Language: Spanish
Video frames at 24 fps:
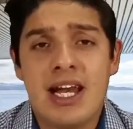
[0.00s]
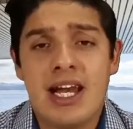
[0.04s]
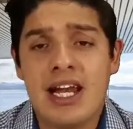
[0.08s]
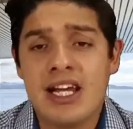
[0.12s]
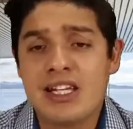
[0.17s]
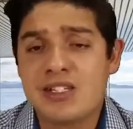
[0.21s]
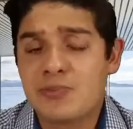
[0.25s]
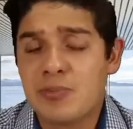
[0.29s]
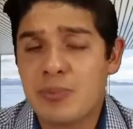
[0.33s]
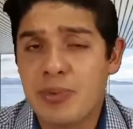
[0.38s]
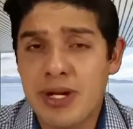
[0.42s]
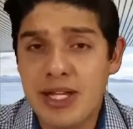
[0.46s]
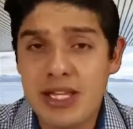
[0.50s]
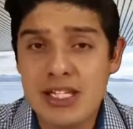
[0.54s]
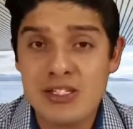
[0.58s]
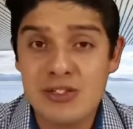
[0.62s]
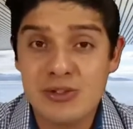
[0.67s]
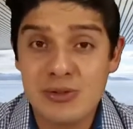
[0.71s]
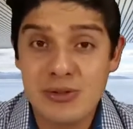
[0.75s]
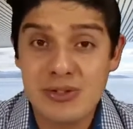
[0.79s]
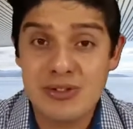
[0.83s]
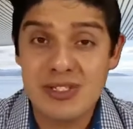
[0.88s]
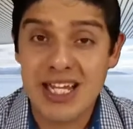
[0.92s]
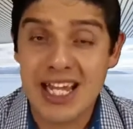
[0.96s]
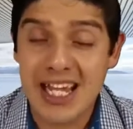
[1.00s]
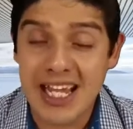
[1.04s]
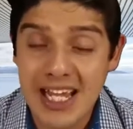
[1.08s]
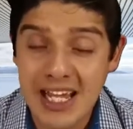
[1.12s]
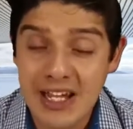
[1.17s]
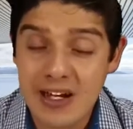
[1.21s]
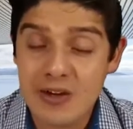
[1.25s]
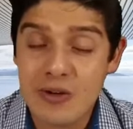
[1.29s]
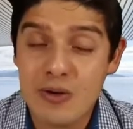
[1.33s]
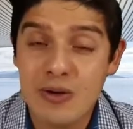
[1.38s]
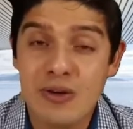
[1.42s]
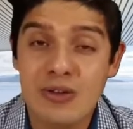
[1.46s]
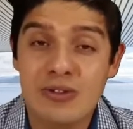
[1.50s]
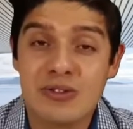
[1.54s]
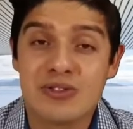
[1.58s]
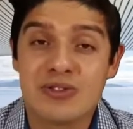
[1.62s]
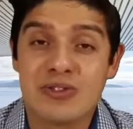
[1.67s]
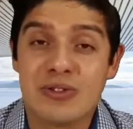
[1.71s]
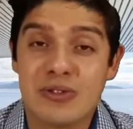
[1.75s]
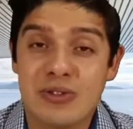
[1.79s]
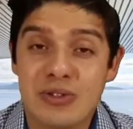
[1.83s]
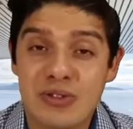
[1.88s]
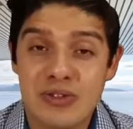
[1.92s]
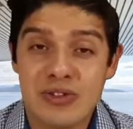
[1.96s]
las puedes tú seguir con
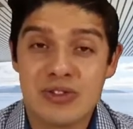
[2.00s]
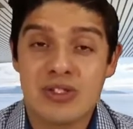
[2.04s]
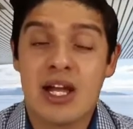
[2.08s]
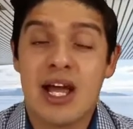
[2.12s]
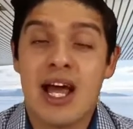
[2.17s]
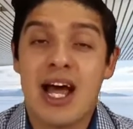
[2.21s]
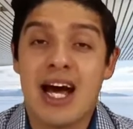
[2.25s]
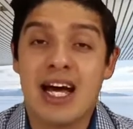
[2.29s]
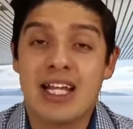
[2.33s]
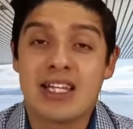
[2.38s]
nosotros